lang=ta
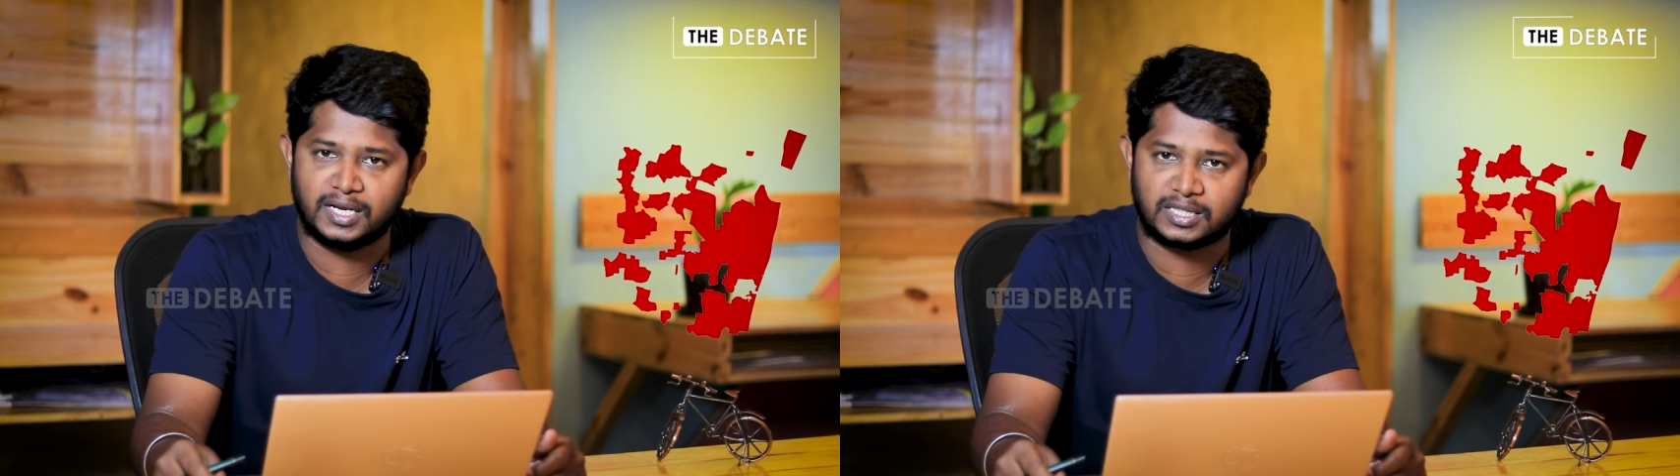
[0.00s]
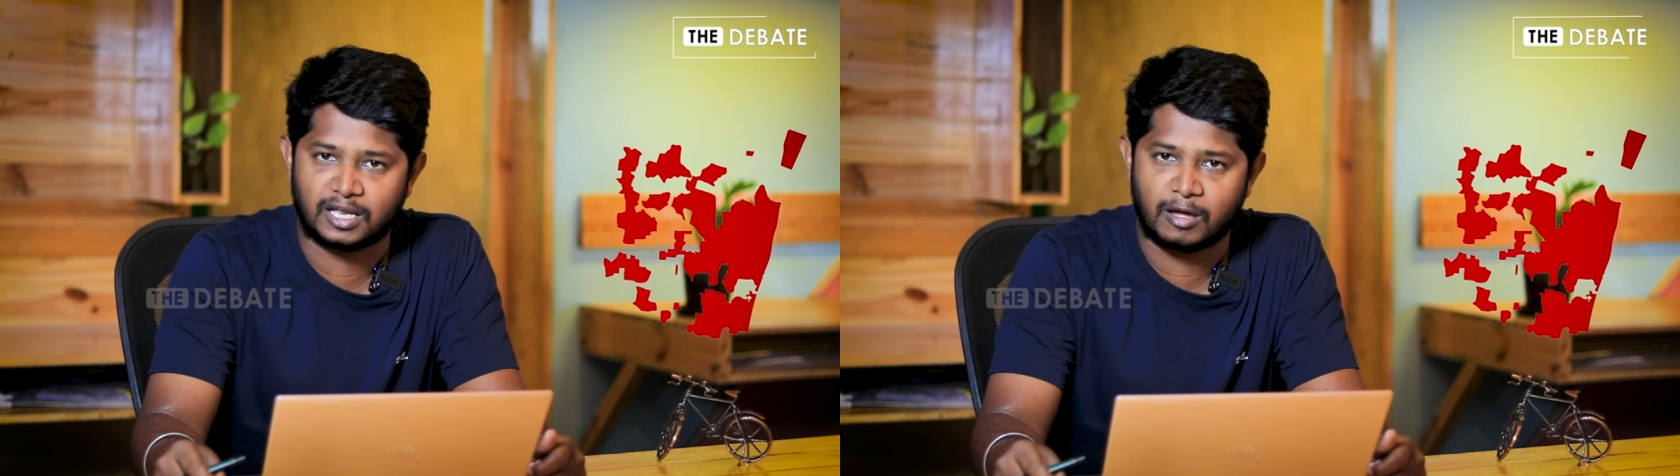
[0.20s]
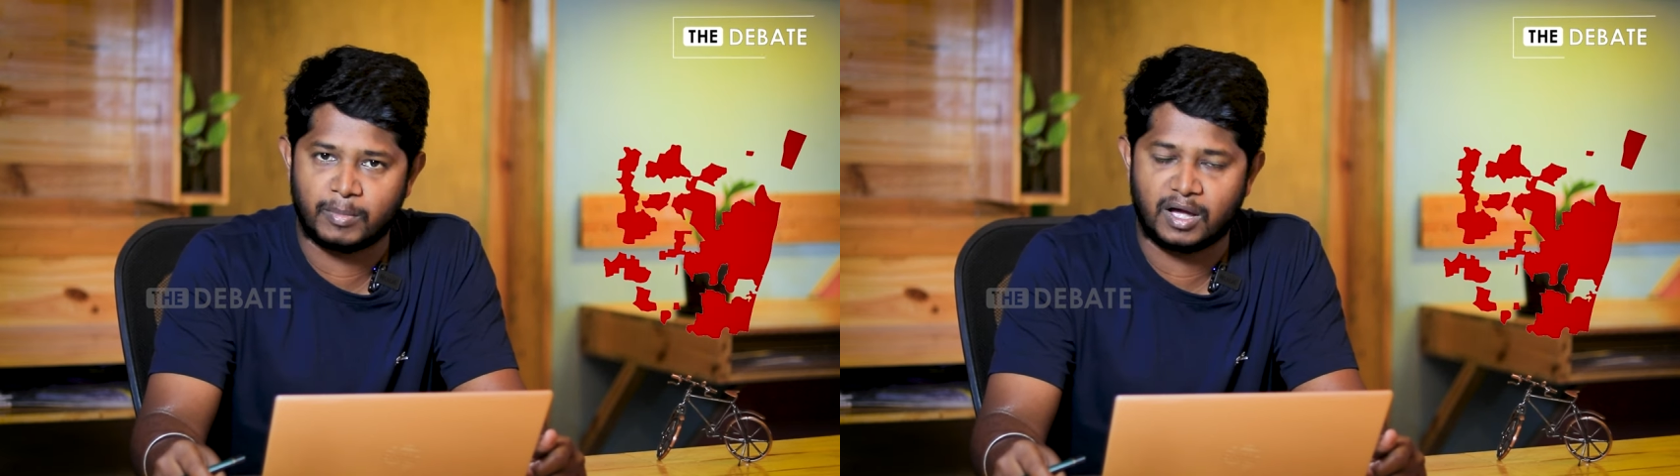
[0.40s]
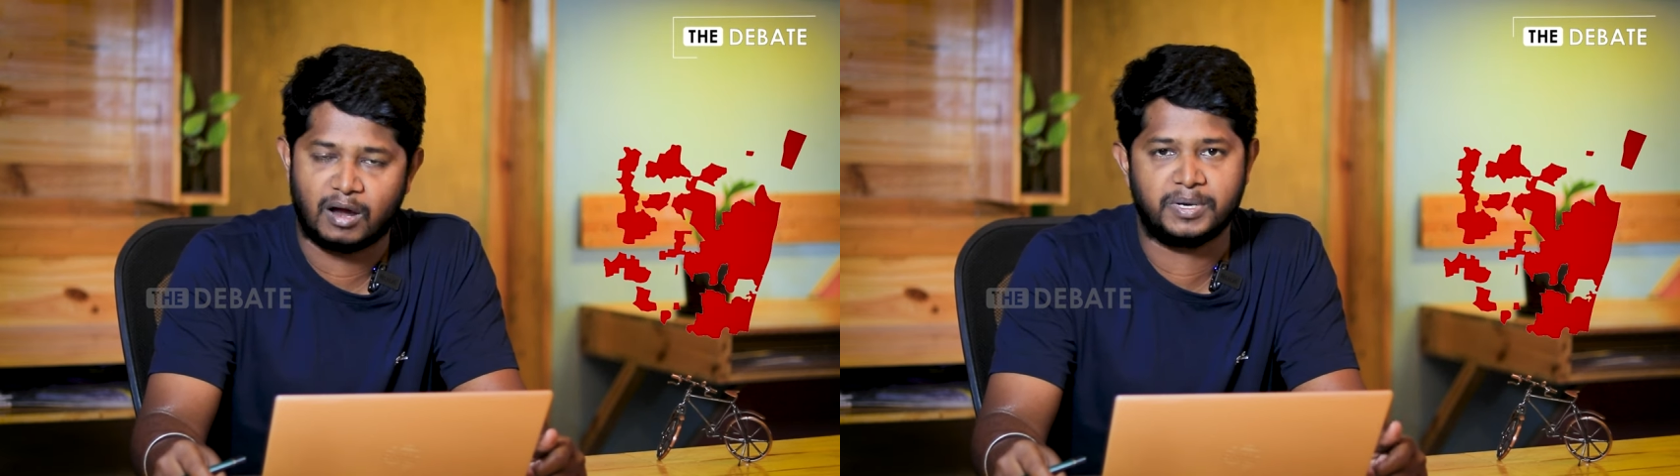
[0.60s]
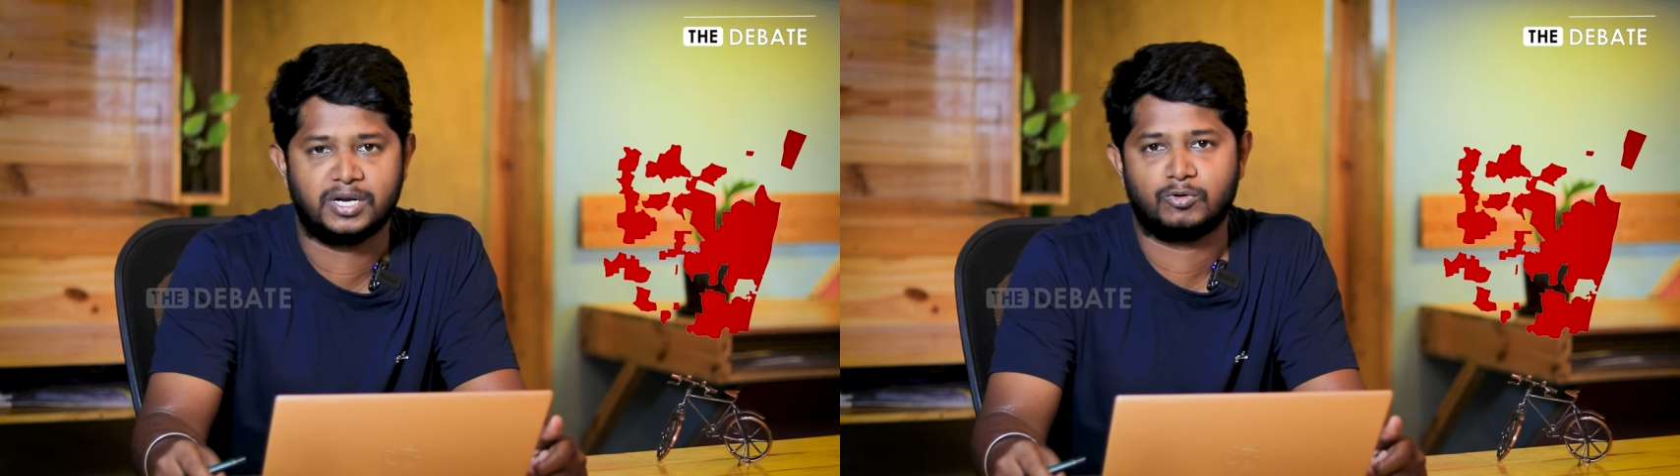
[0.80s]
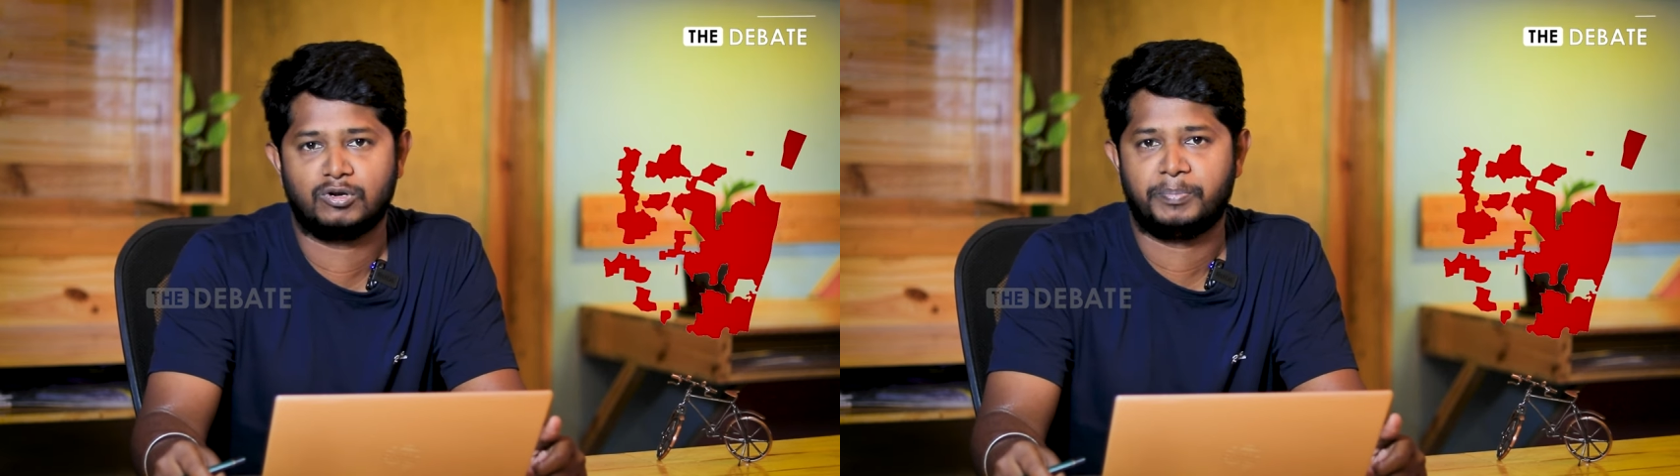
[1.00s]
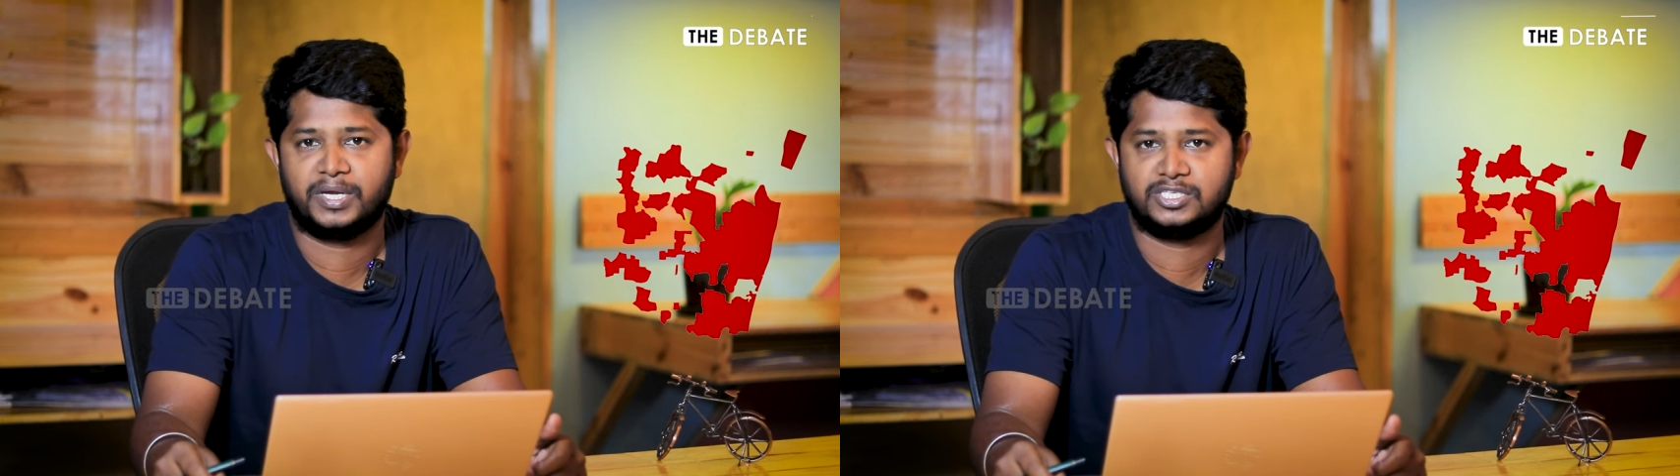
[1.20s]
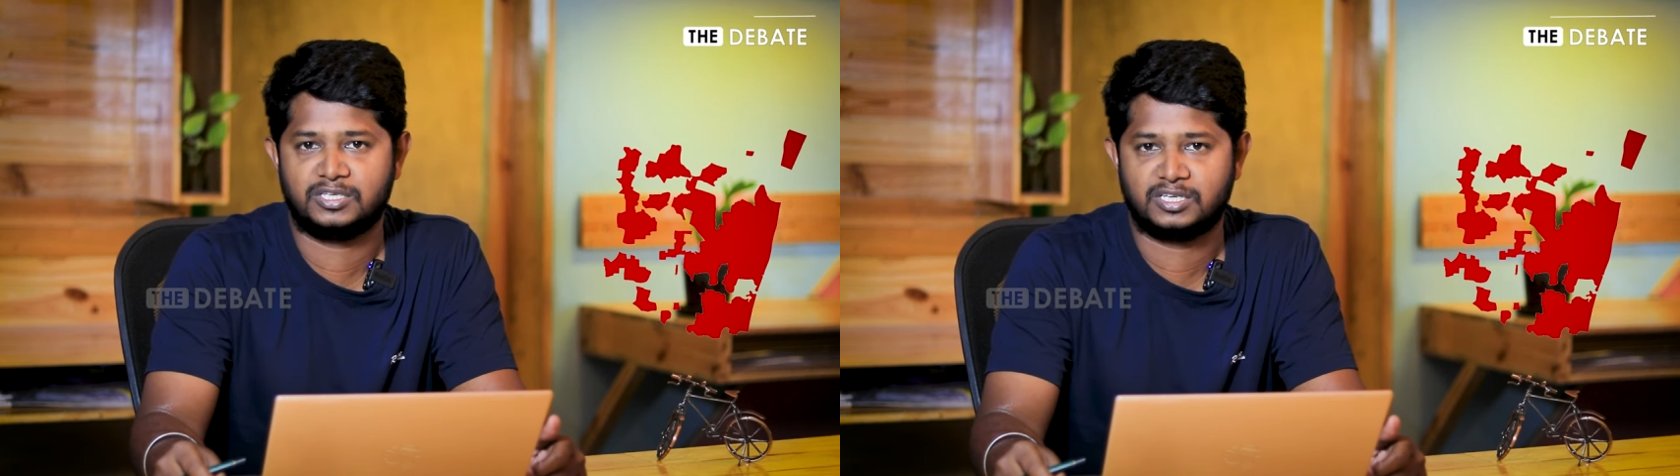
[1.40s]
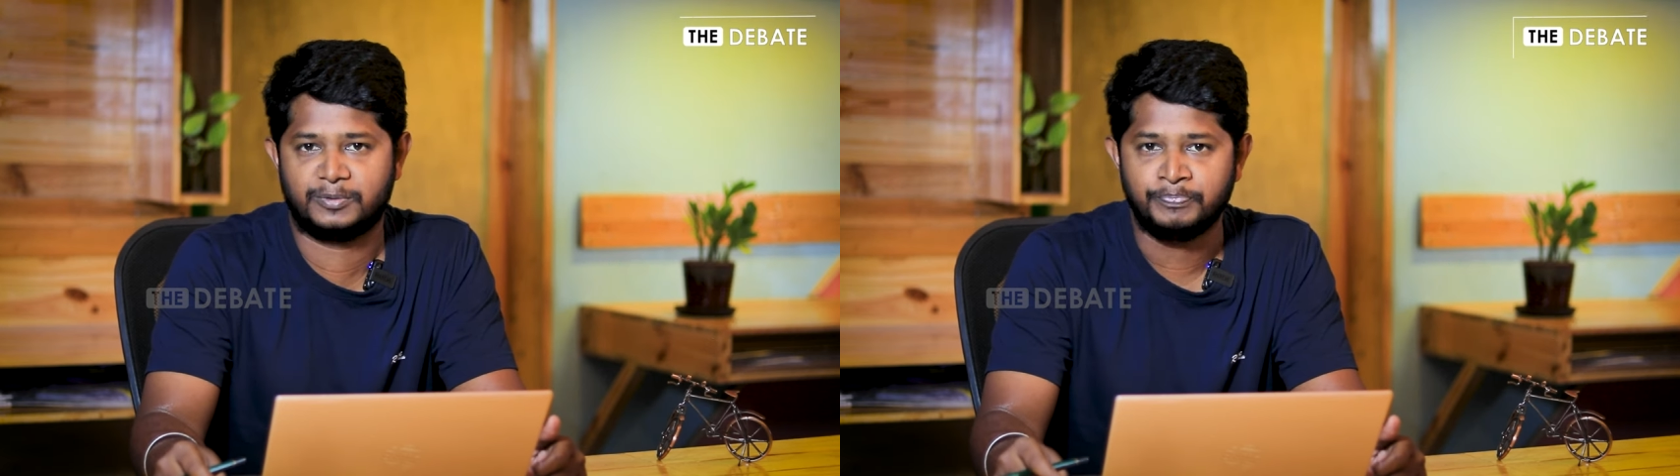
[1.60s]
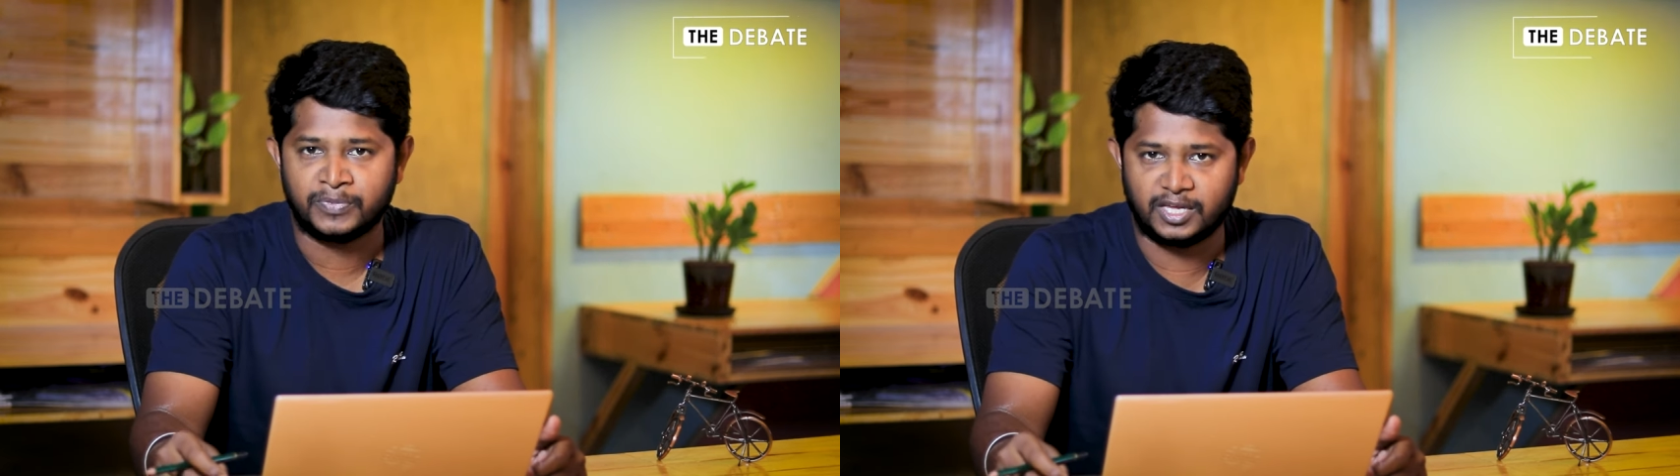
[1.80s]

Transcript: நிறுத்தலாமா அப்படின்ற ஒரு பேச்சு இருக்கு